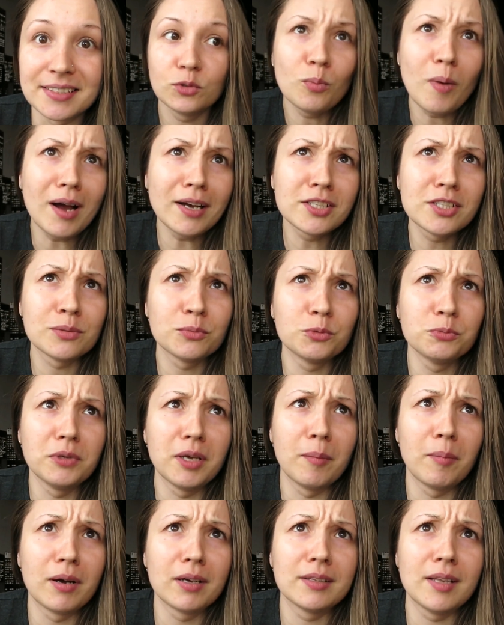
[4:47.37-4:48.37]
Ну максимум
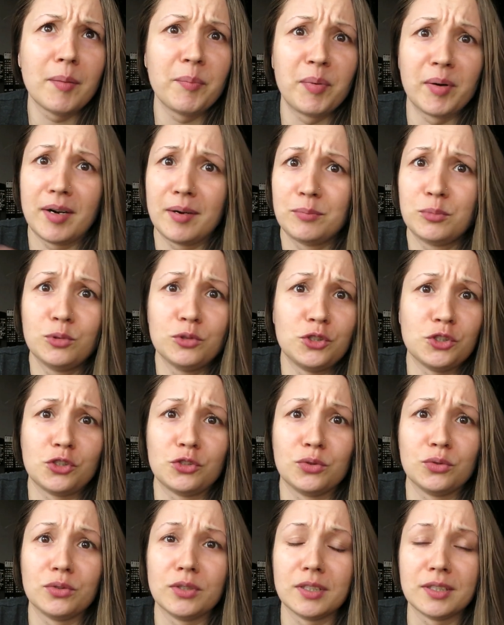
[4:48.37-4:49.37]
я могла по работе
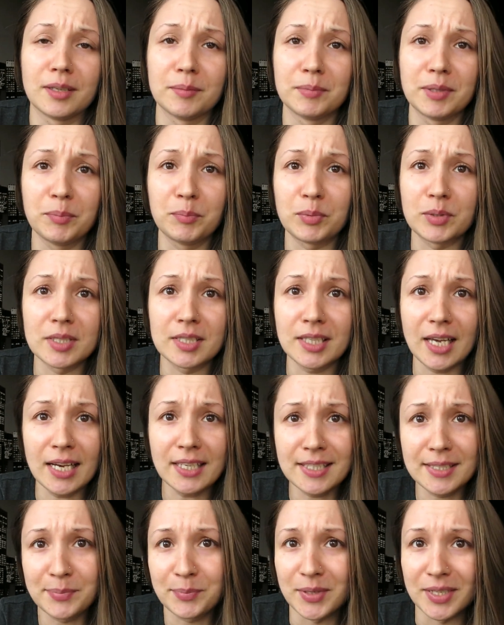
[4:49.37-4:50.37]
что-то там
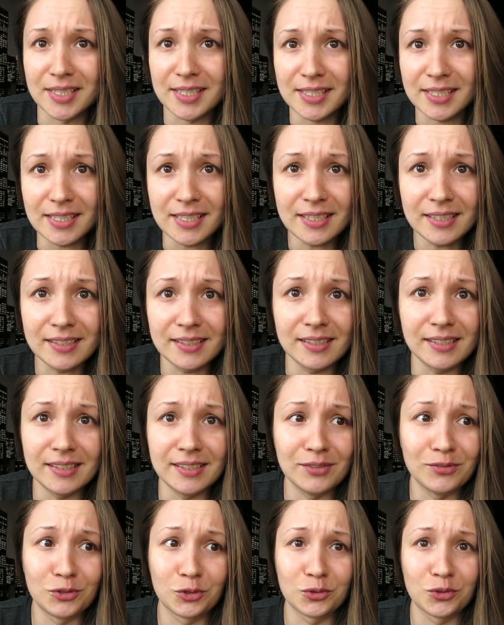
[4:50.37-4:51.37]
написать, спросить
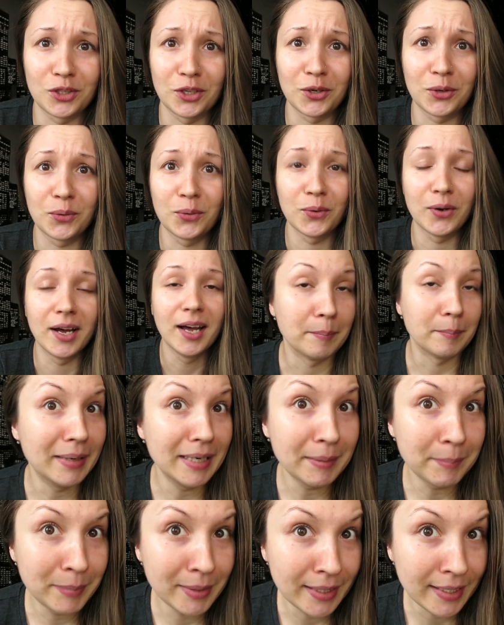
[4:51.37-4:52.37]
и все такое.
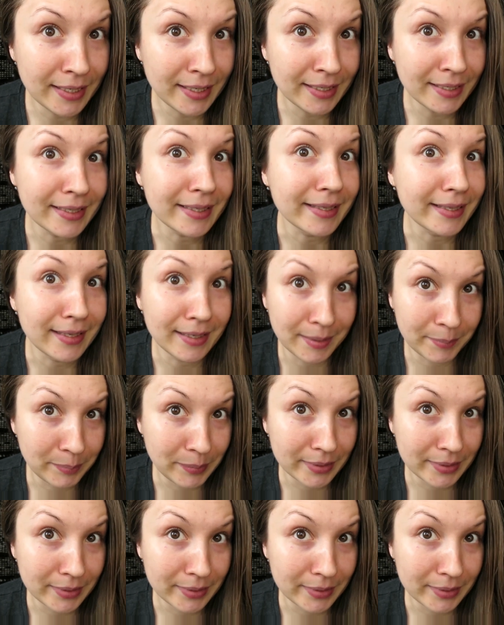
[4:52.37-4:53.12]
Мы были не